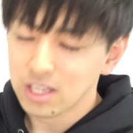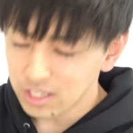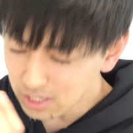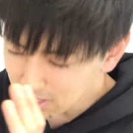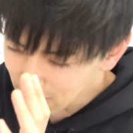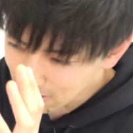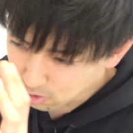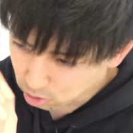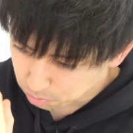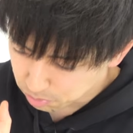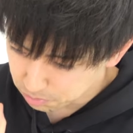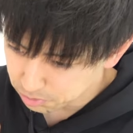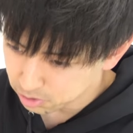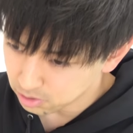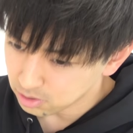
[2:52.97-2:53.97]
以外の
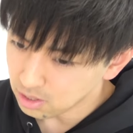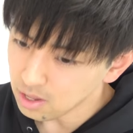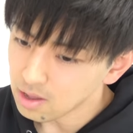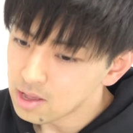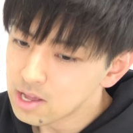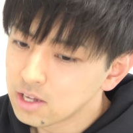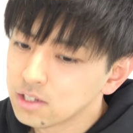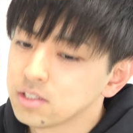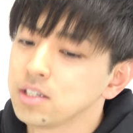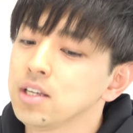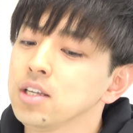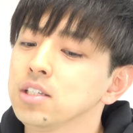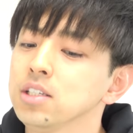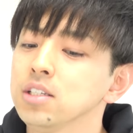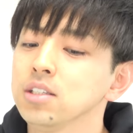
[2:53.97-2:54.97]
部分で
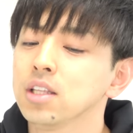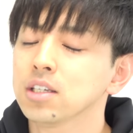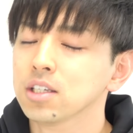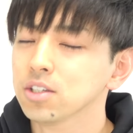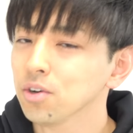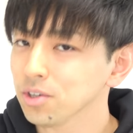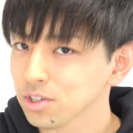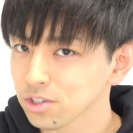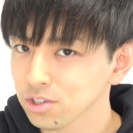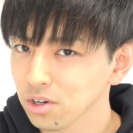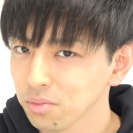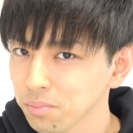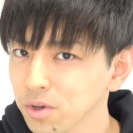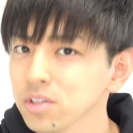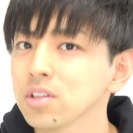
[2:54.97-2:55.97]
精神的余裕
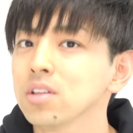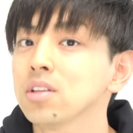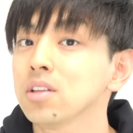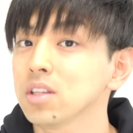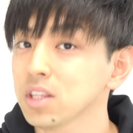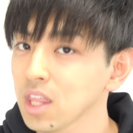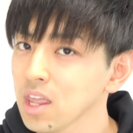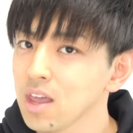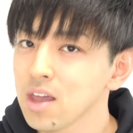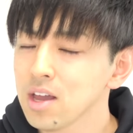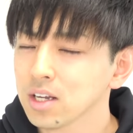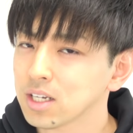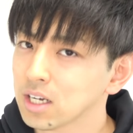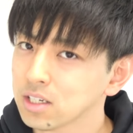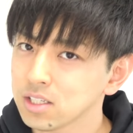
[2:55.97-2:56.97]
を持って、で、
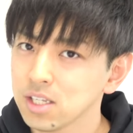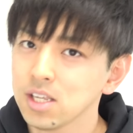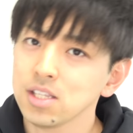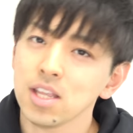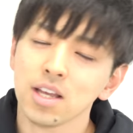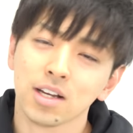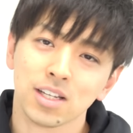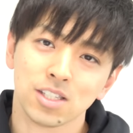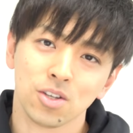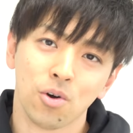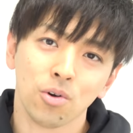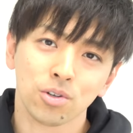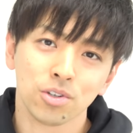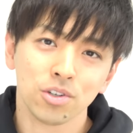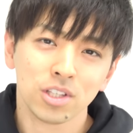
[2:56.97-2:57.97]
学生生活を
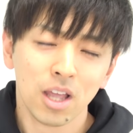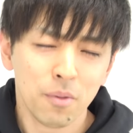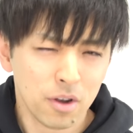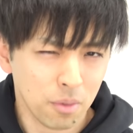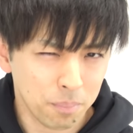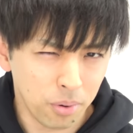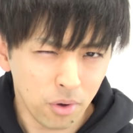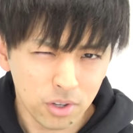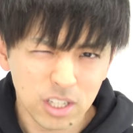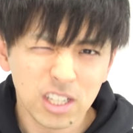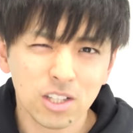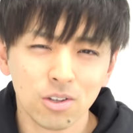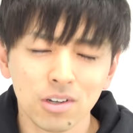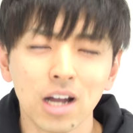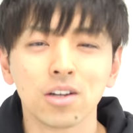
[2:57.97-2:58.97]
送るための
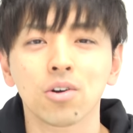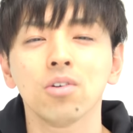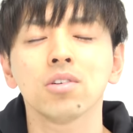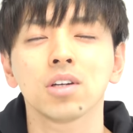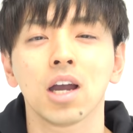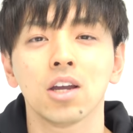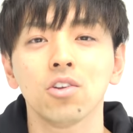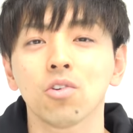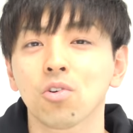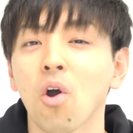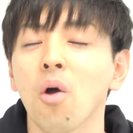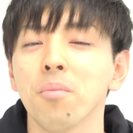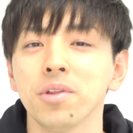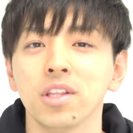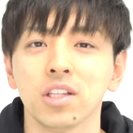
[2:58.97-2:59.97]
ポイントが今回の
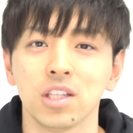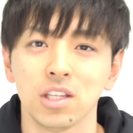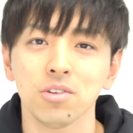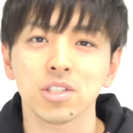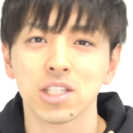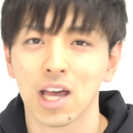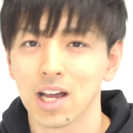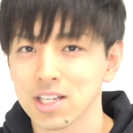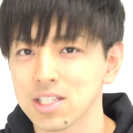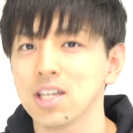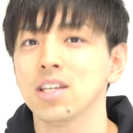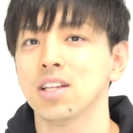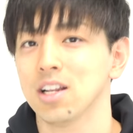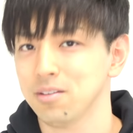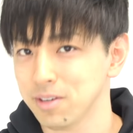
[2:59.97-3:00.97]
コミュニティを探
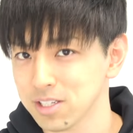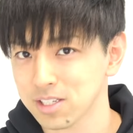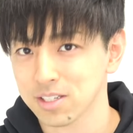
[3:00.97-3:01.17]
せになりま